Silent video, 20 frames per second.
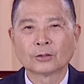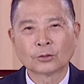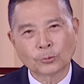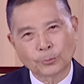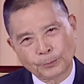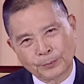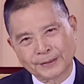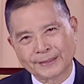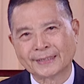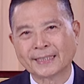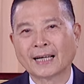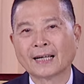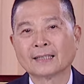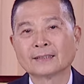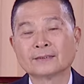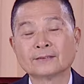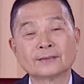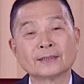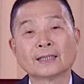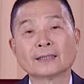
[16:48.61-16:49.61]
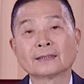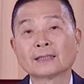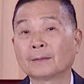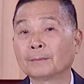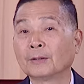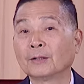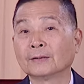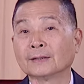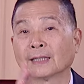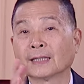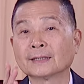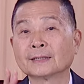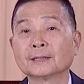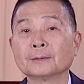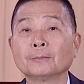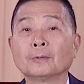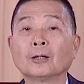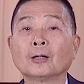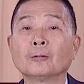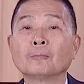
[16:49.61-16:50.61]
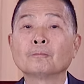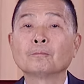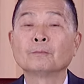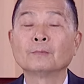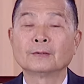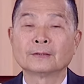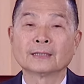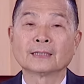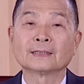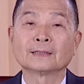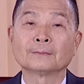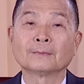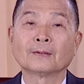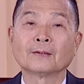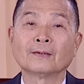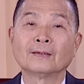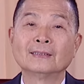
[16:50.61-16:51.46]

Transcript: 都不想。”就这样，他没有讲什么，没有讲什么。